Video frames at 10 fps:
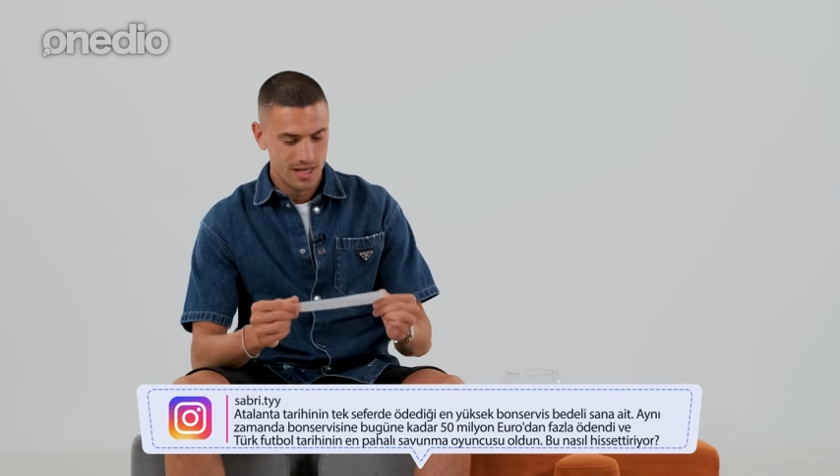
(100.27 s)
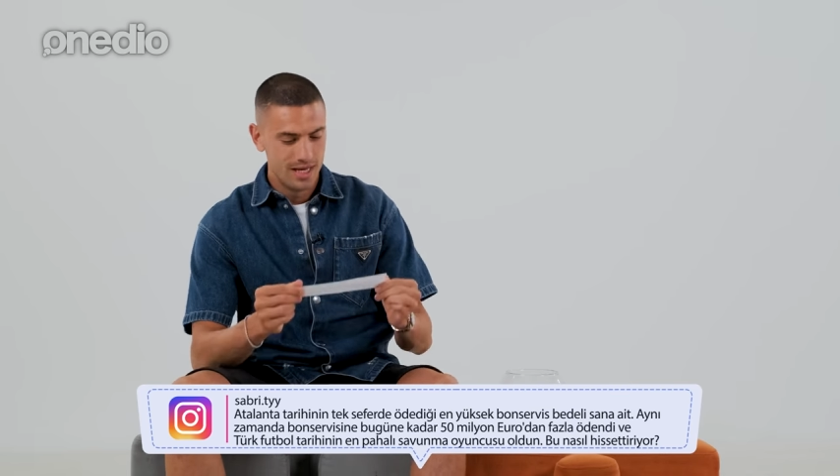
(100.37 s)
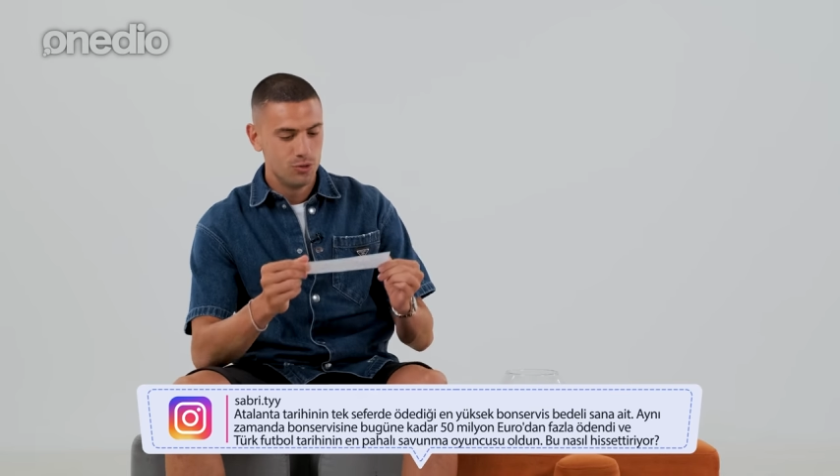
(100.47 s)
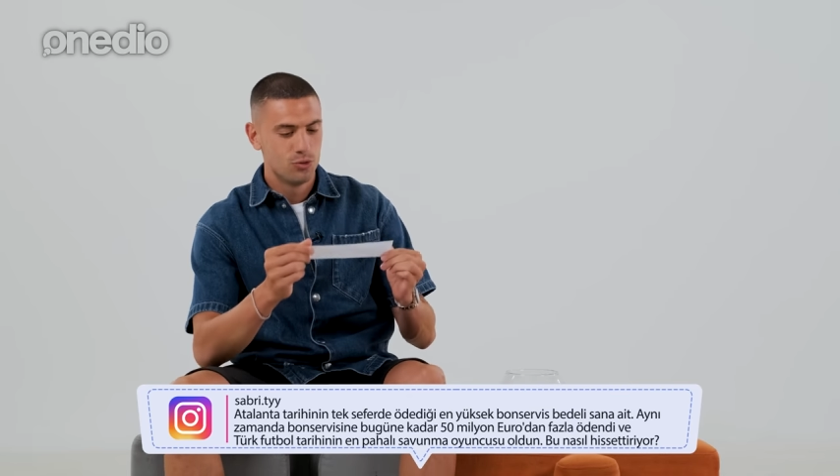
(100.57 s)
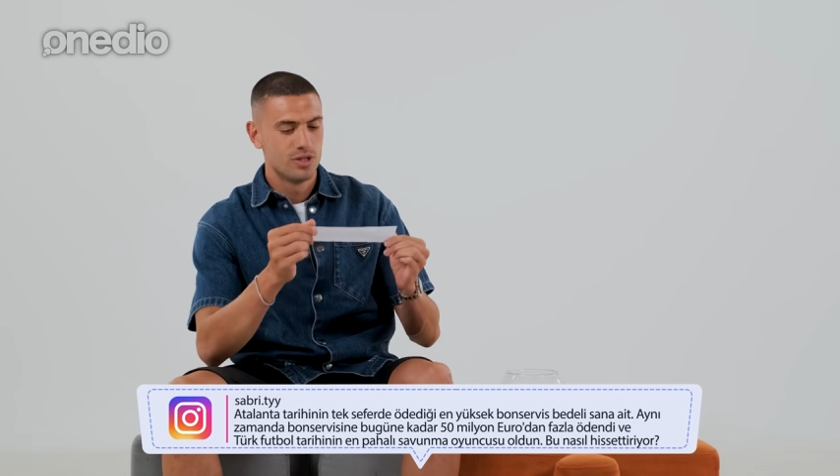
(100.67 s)
en
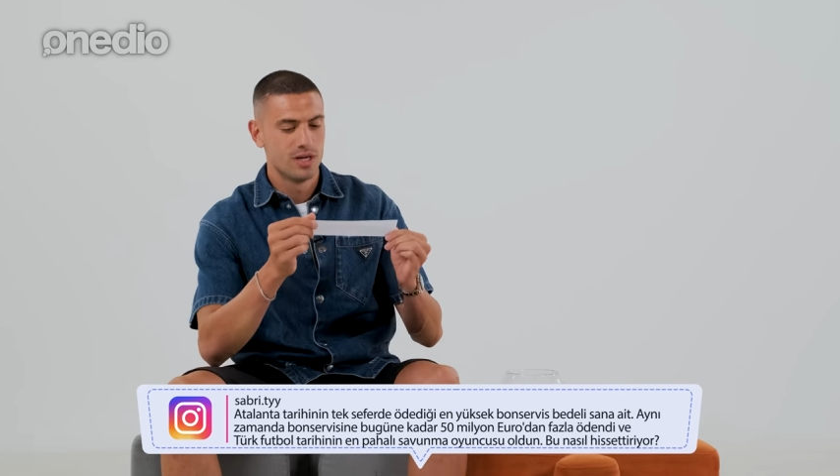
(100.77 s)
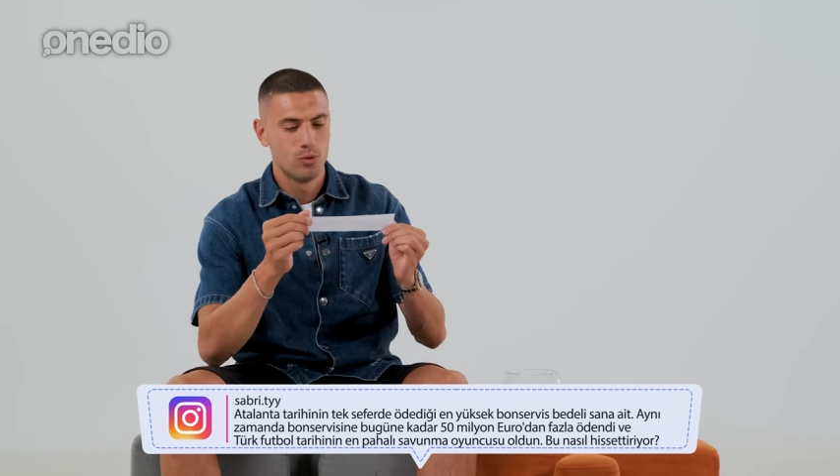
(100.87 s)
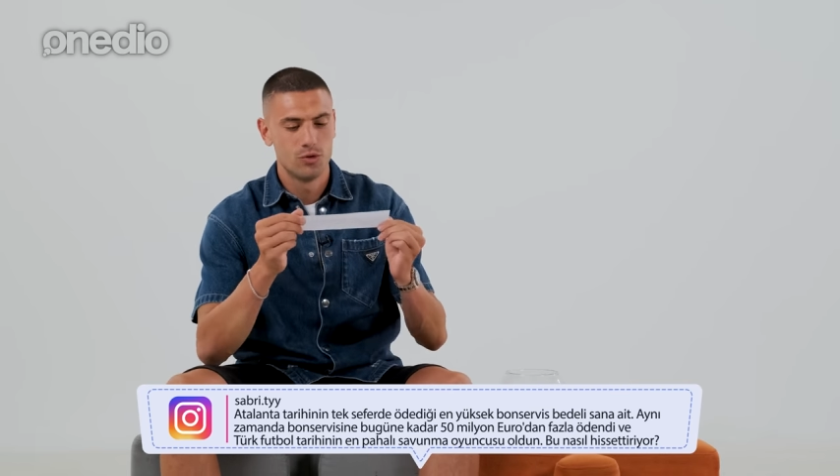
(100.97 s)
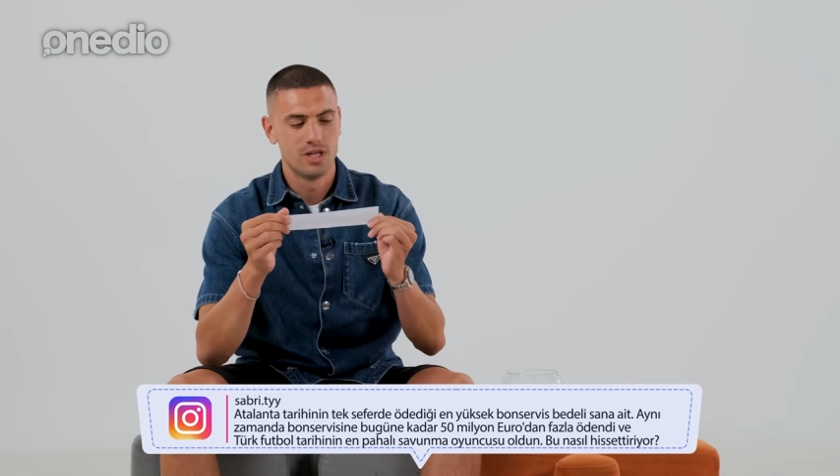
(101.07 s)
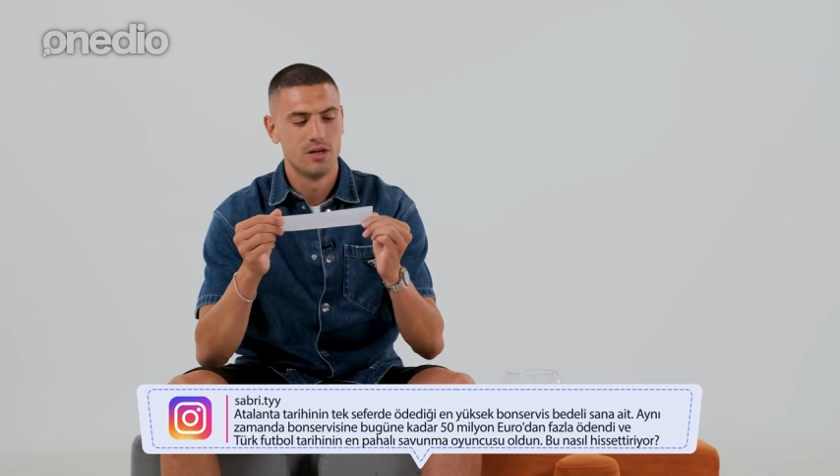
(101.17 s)
yüksek
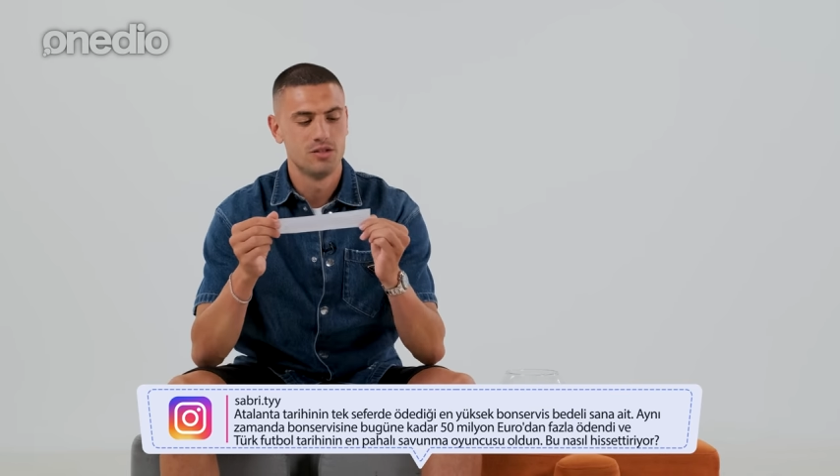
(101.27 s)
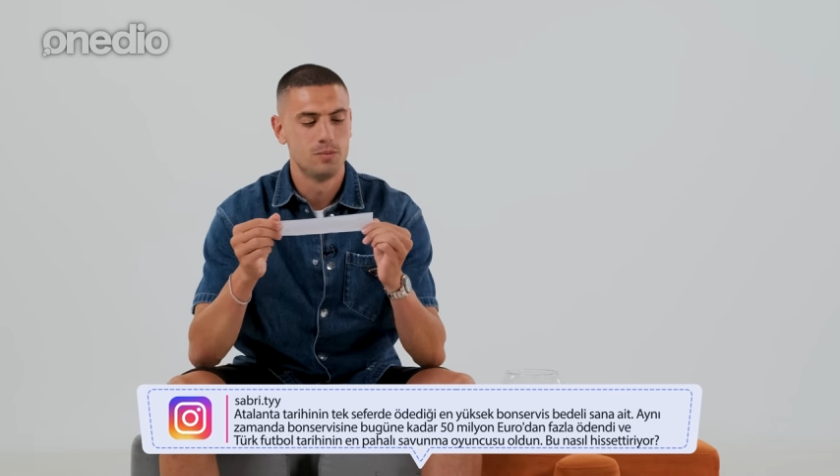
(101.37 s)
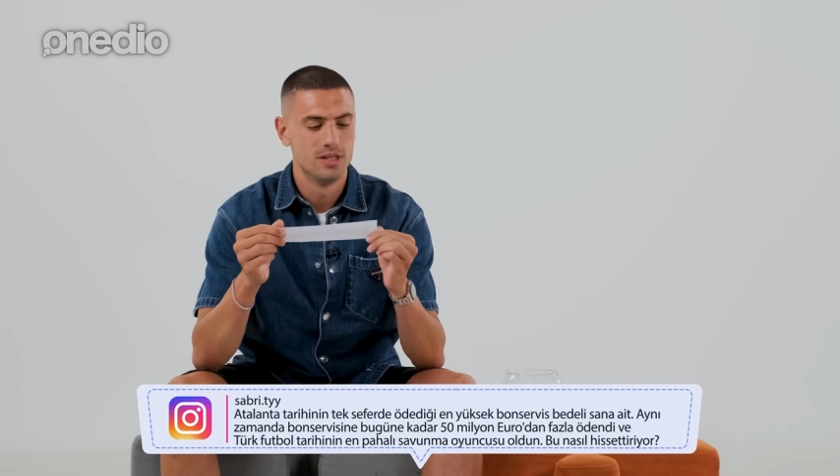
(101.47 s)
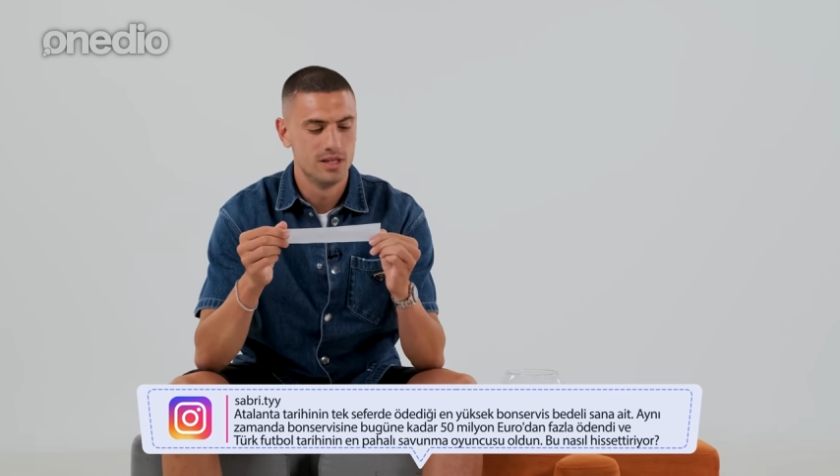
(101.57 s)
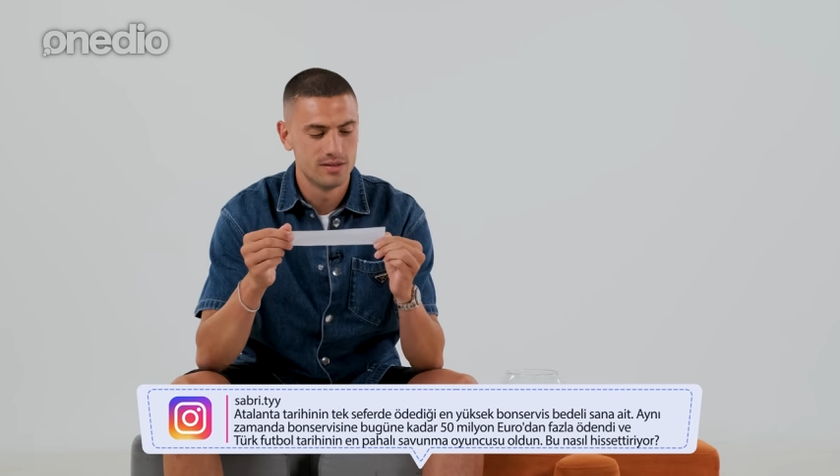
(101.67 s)
bonservis
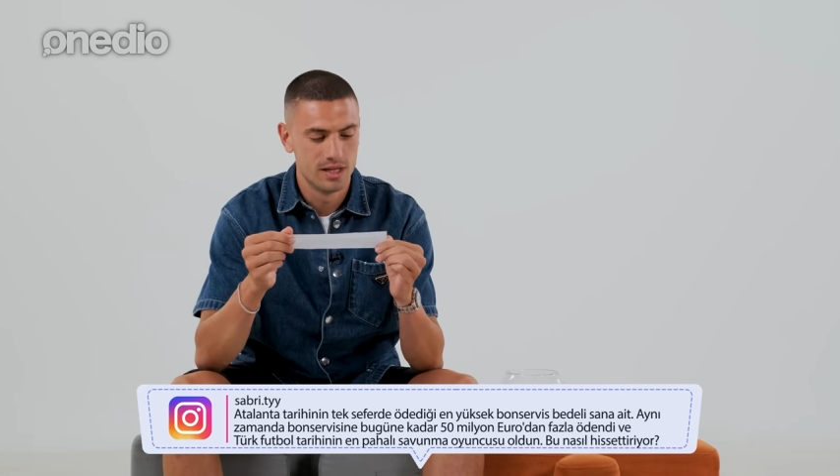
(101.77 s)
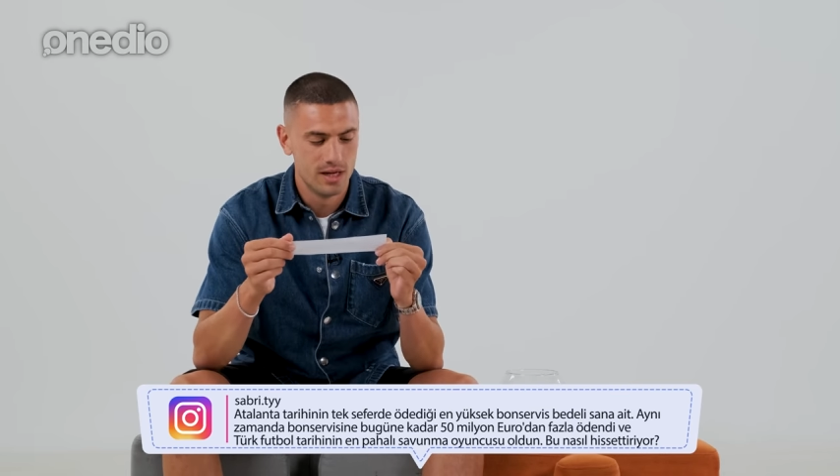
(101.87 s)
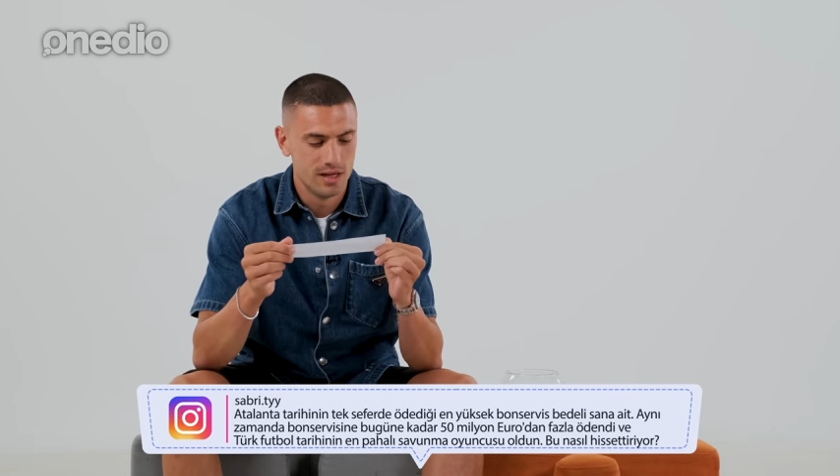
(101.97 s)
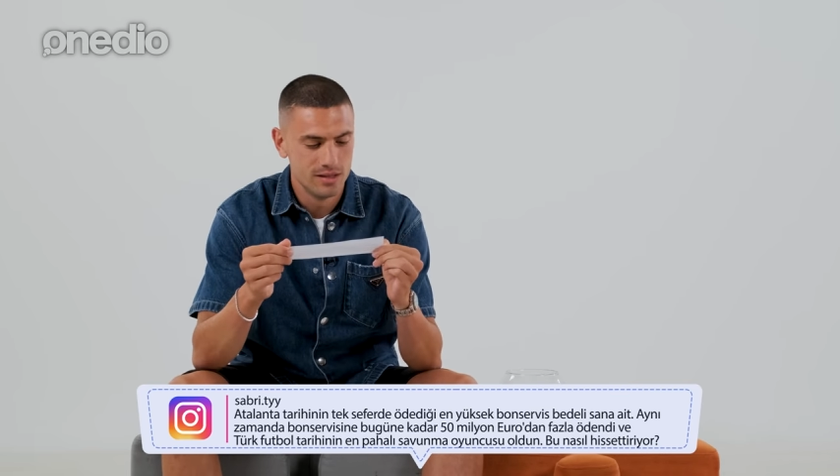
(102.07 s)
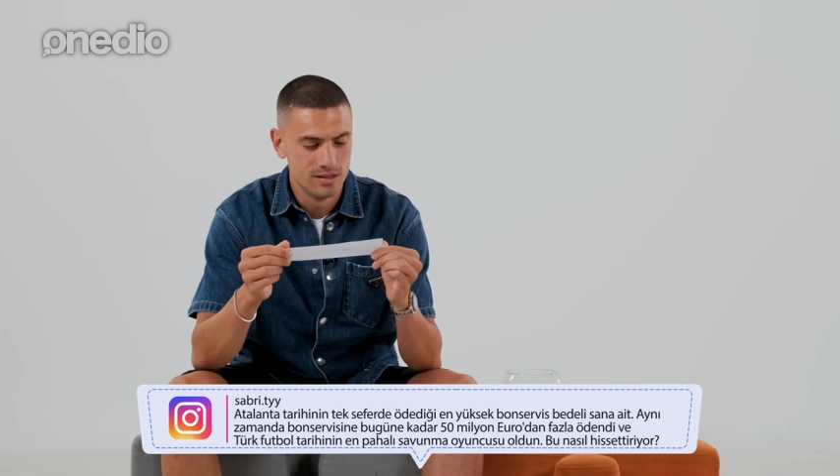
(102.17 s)
bedeli sana
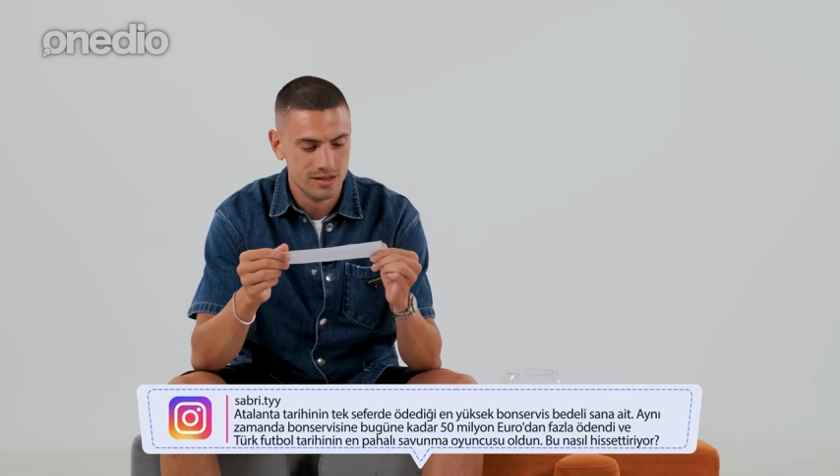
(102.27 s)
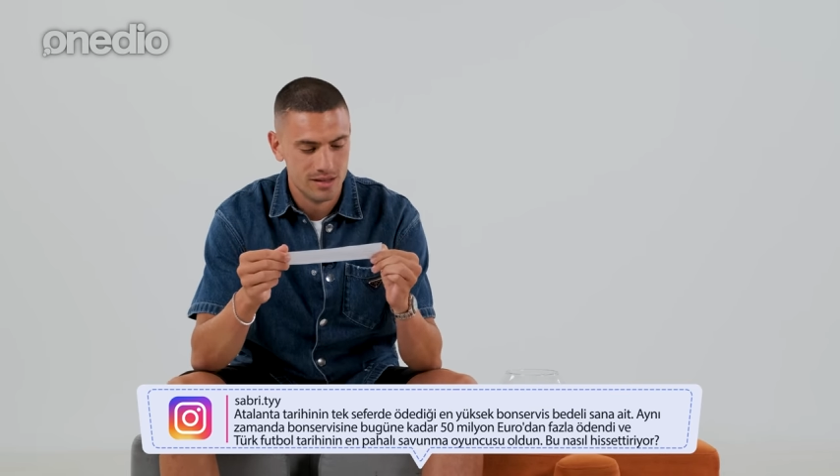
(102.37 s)
ait.